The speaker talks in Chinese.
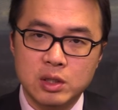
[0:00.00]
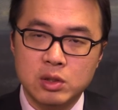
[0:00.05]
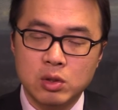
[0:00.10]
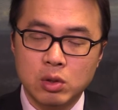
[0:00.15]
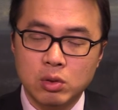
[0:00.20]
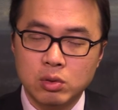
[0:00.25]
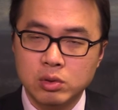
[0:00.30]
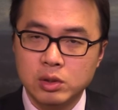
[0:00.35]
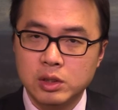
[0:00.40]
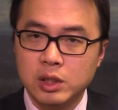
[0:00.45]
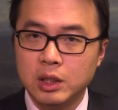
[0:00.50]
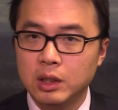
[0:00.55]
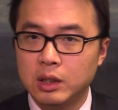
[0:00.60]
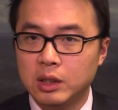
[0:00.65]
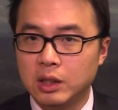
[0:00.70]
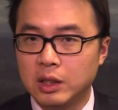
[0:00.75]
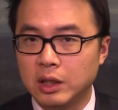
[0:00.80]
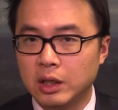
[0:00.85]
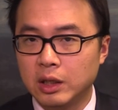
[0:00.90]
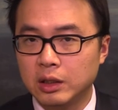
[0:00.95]
重新
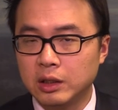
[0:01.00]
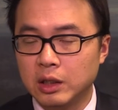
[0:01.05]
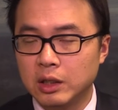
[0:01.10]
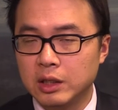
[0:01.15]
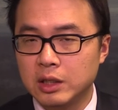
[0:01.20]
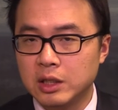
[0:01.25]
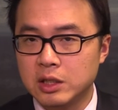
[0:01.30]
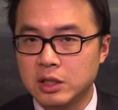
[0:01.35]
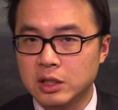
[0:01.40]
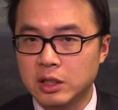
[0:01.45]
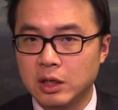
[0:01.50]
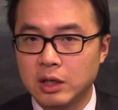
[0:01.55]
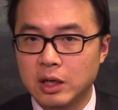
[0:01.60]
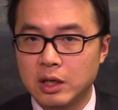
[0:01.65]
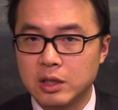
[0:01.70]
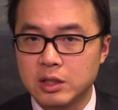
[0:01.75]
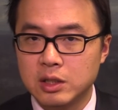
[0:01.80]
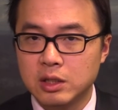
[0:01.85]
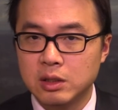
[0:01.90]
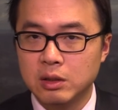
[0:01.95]
提高到了一次到
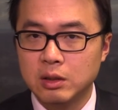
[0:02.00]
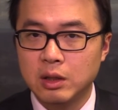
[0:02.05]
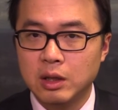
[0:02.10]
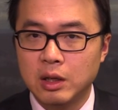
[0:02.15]
两次。